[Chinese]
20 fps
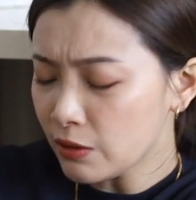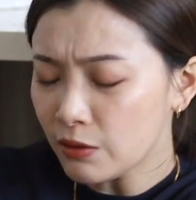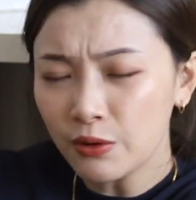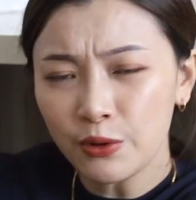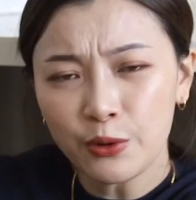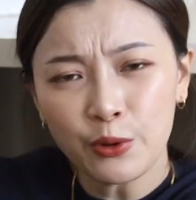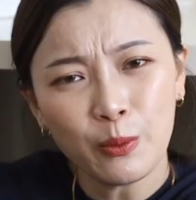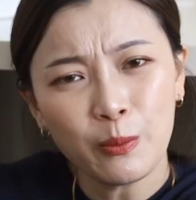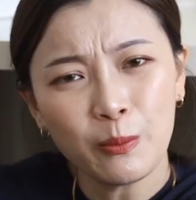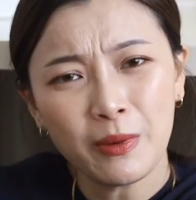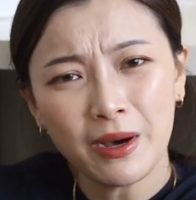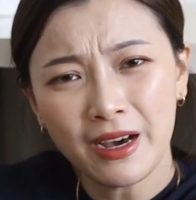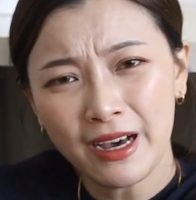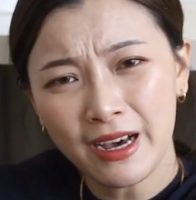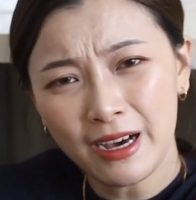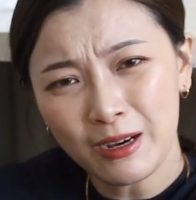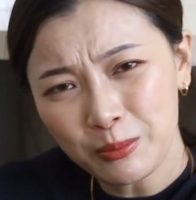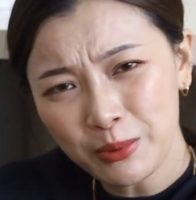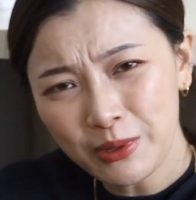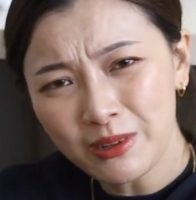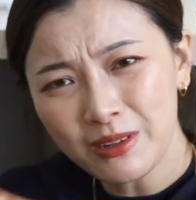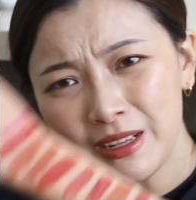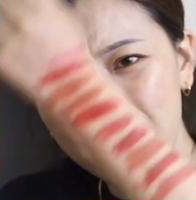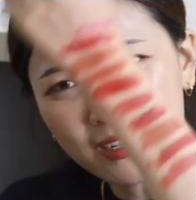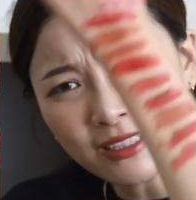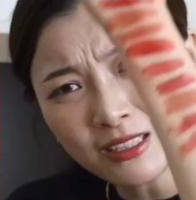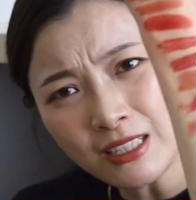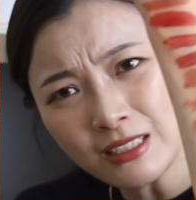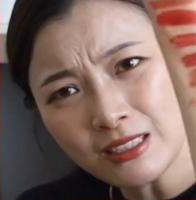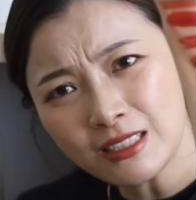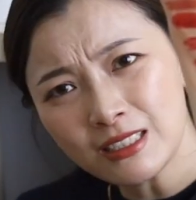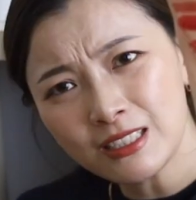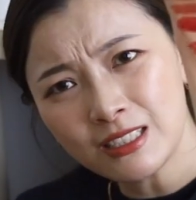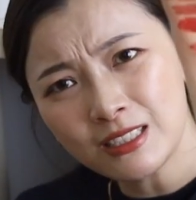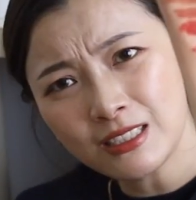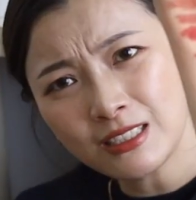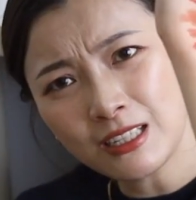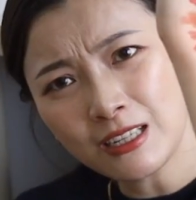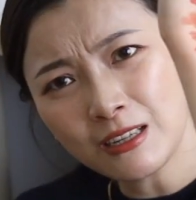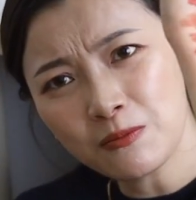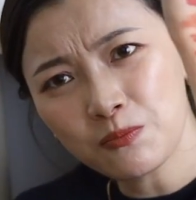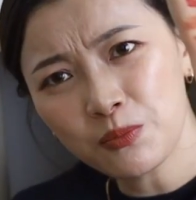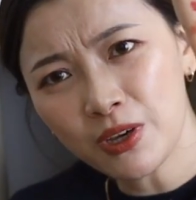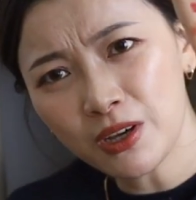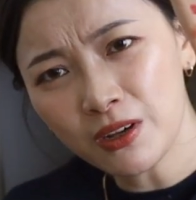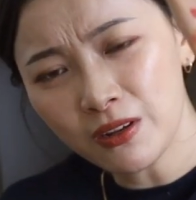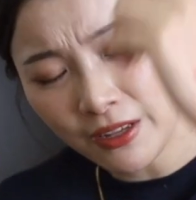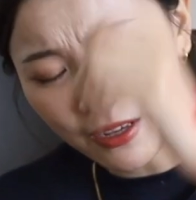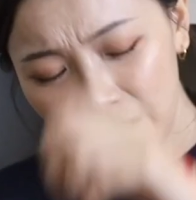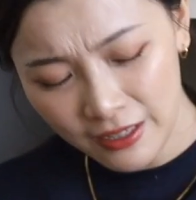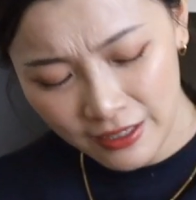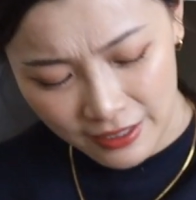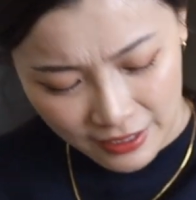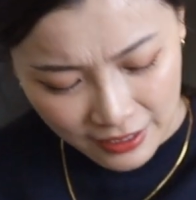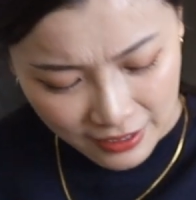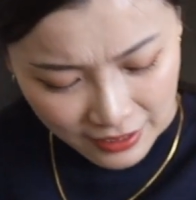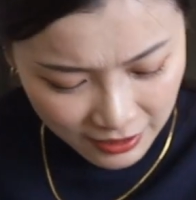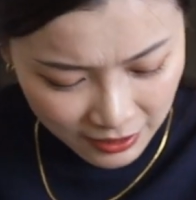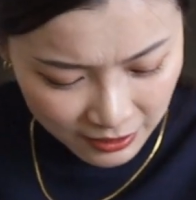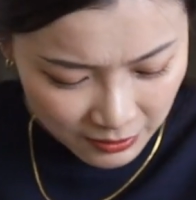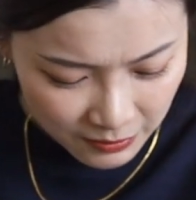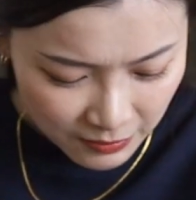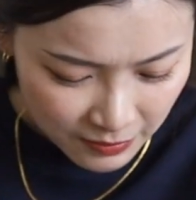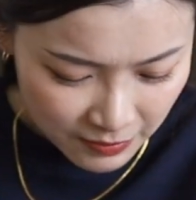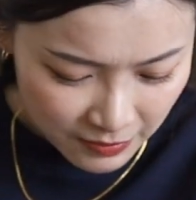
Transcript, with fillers: 要留吗？好漂亮，但是其实也很漂亮哎。